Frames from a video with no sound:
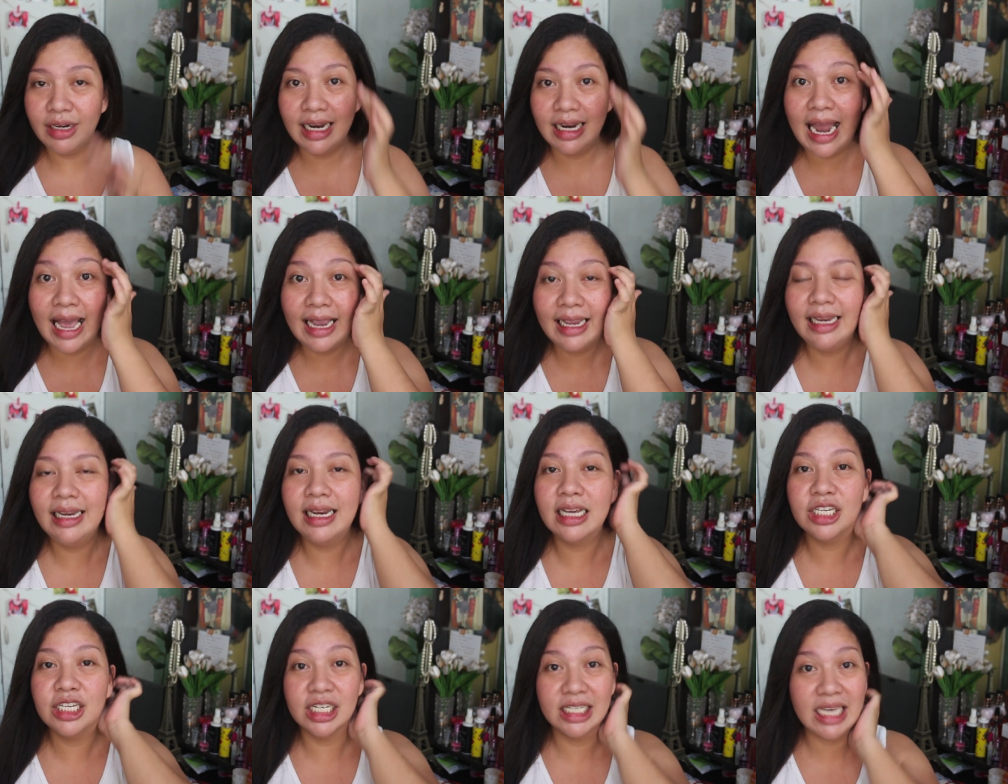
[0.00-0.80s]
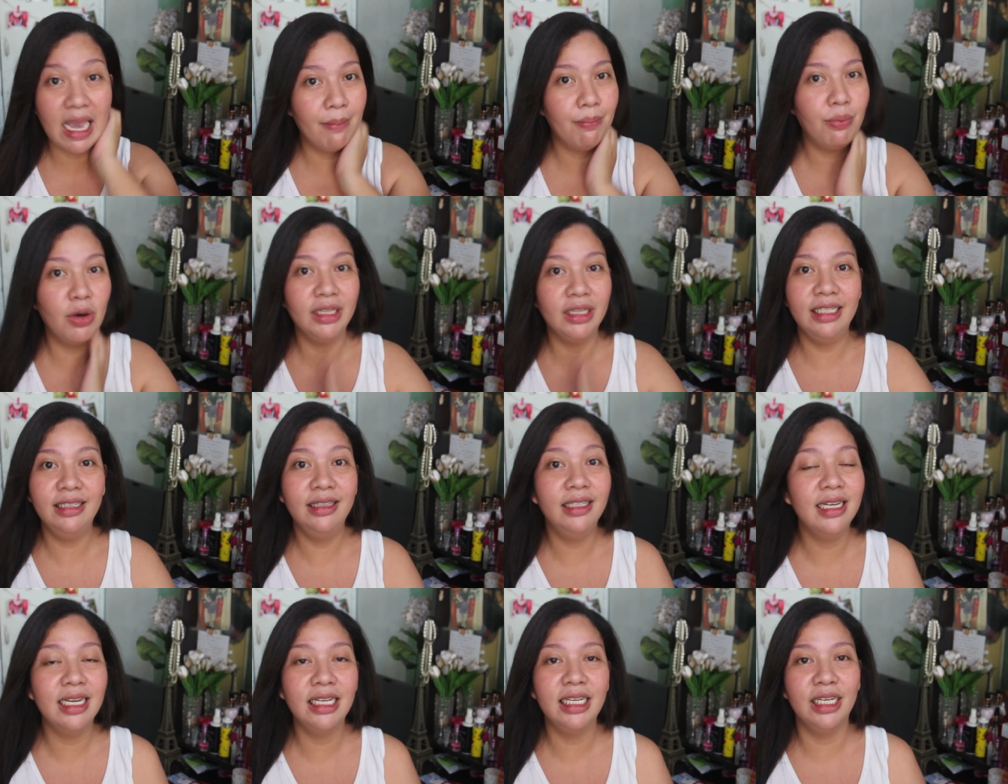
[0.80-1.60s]
na laging nagsha-shampoo at
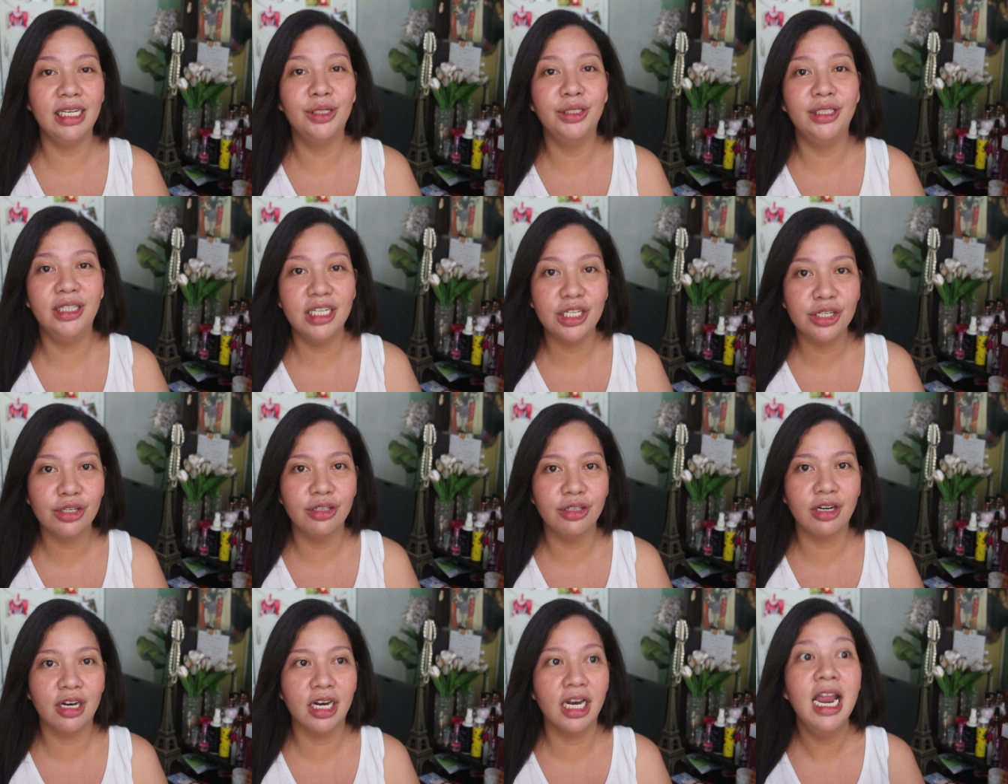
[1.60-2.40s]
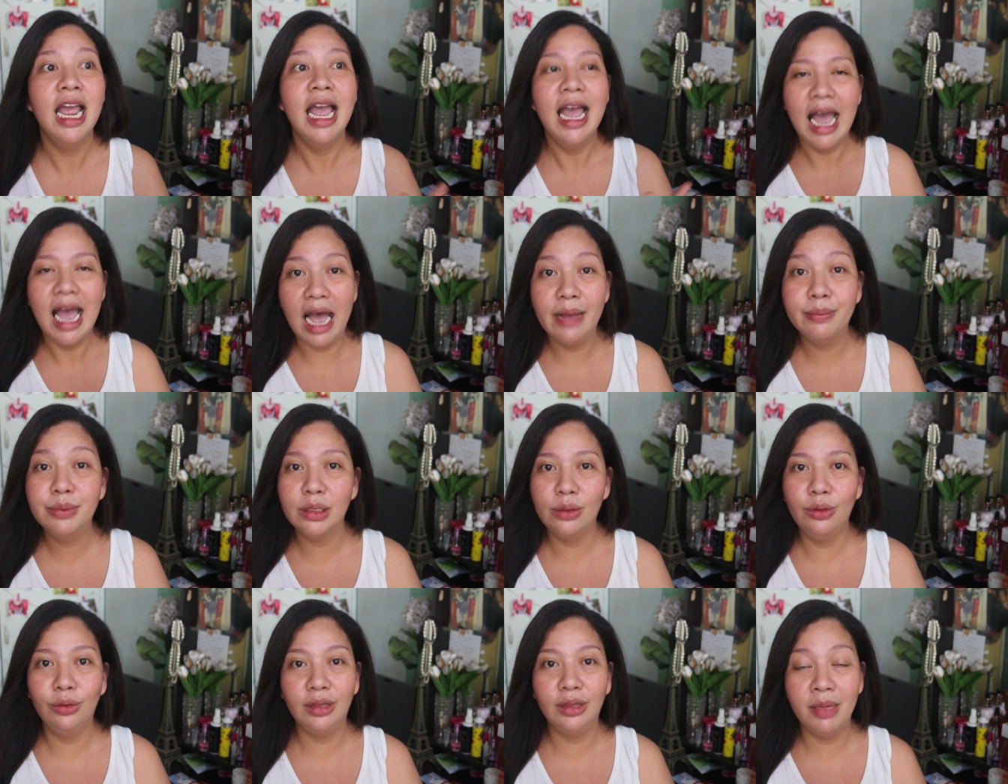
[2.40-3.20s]
hindi nagki-conditioner,
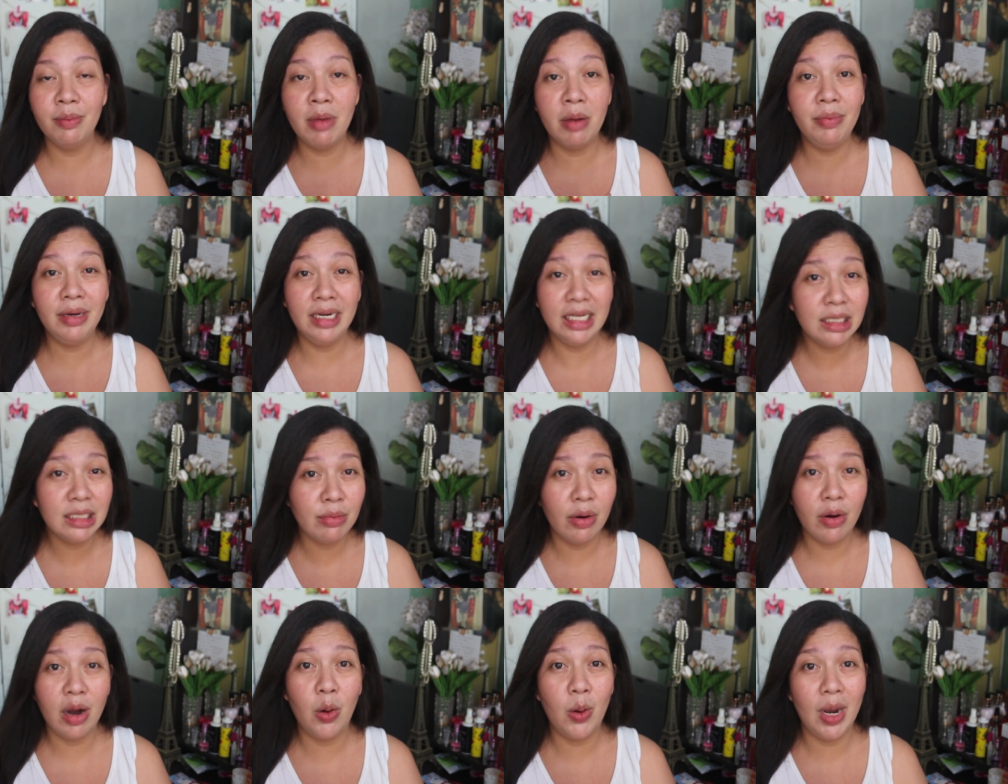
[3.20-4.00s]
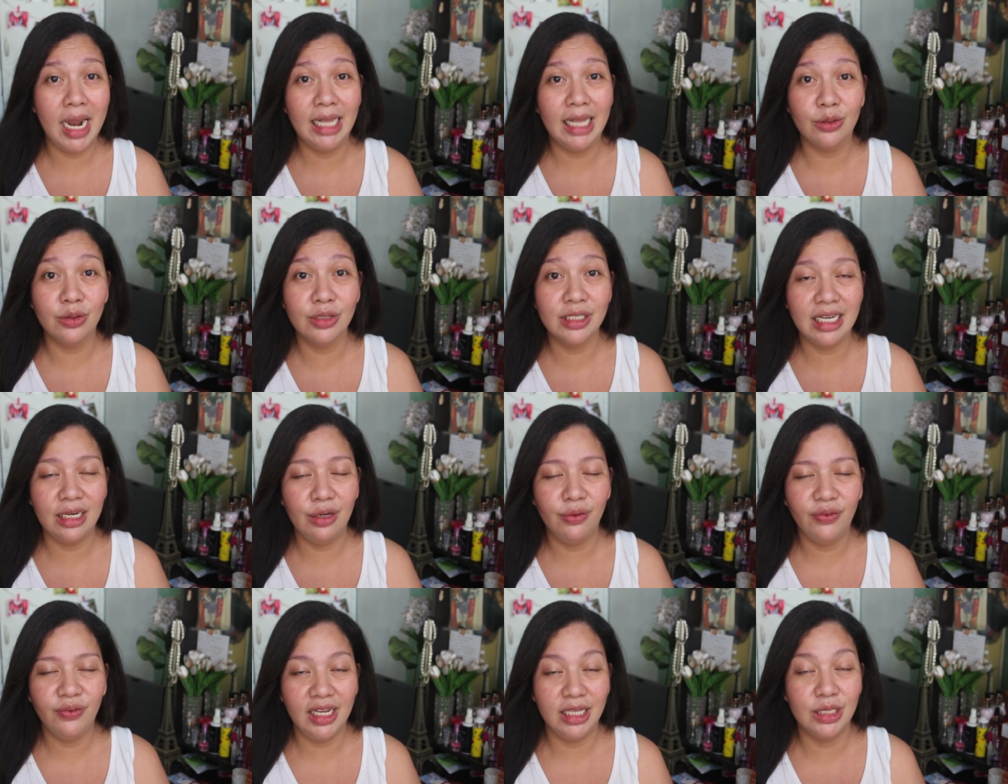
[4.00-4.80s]
absolutely mabilis mawawala tong
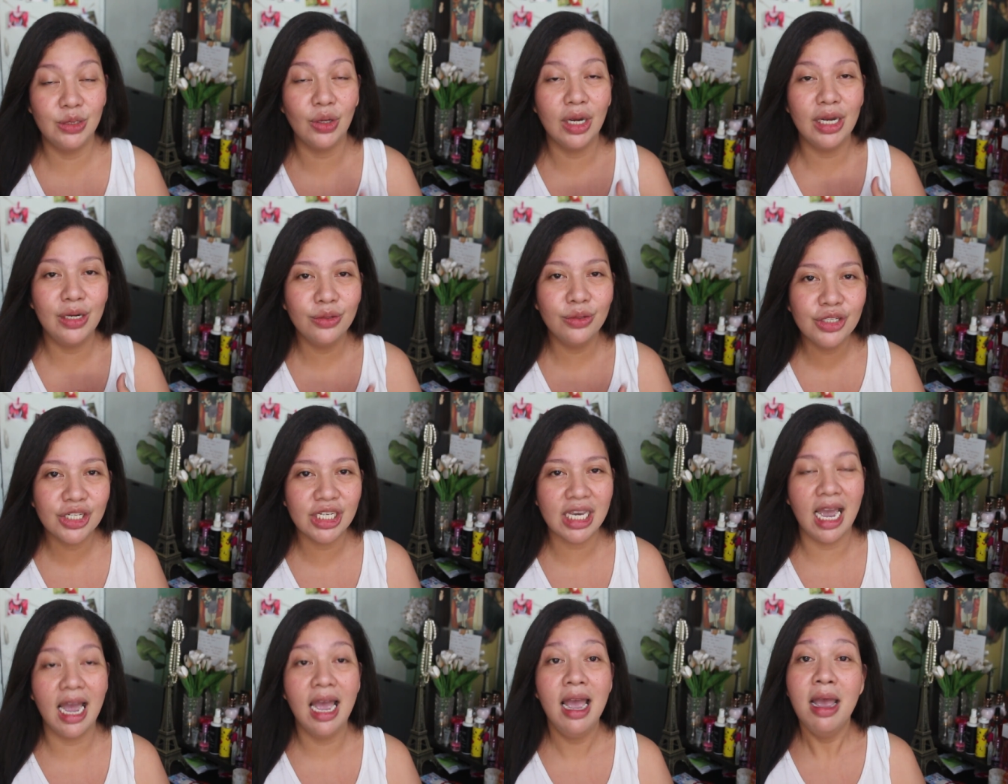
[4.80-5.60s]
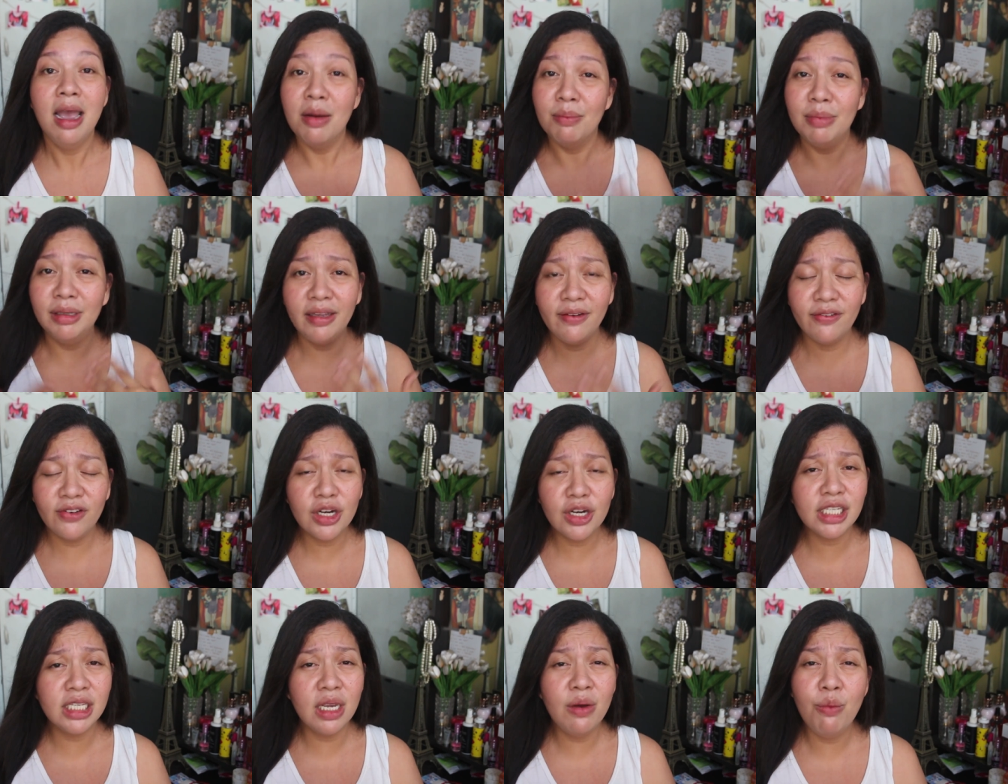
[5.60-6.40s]
cellophane. So, ganon siya. But if
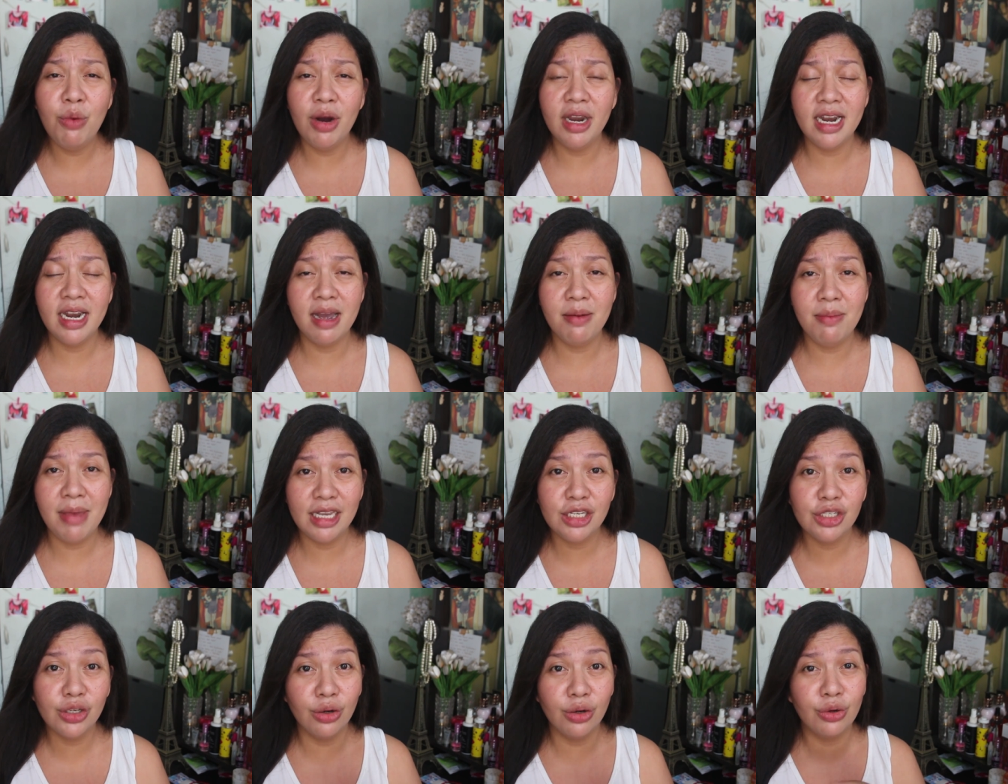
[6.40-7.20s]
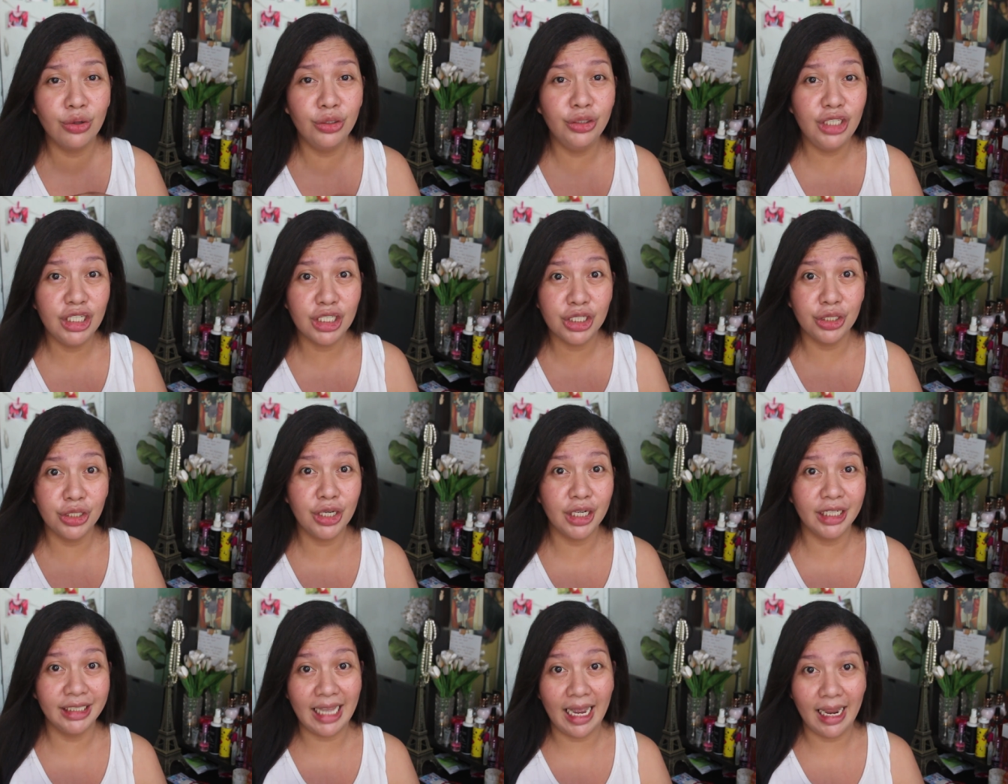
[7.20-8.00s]
you're someone na medyo
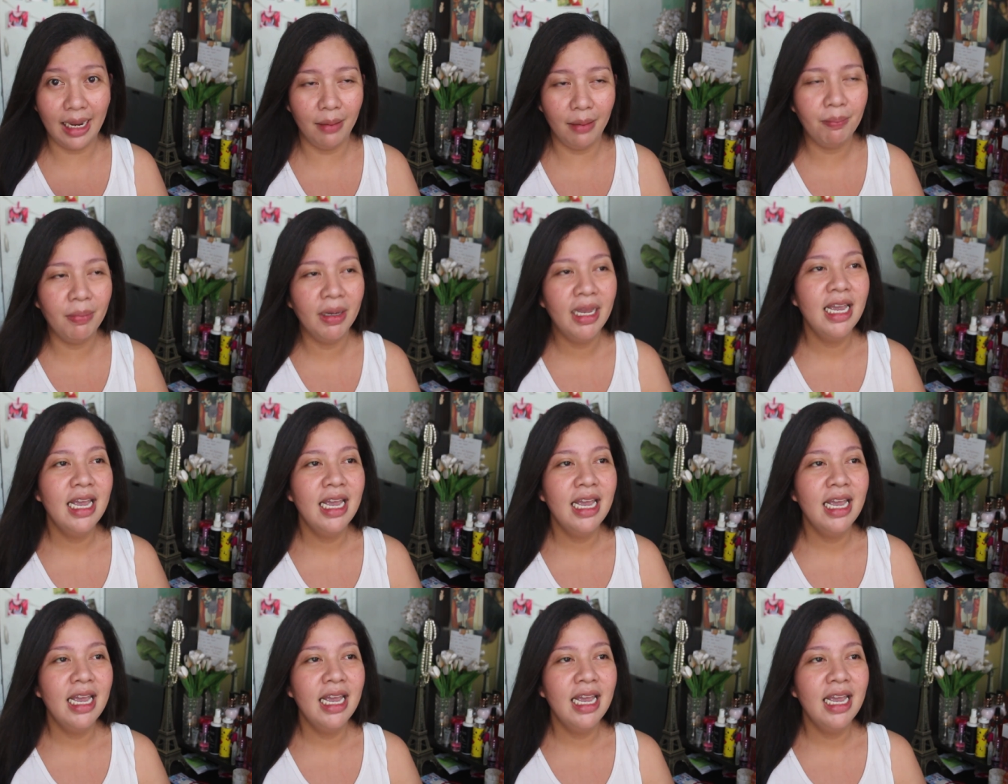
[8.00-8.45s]
conditioner type,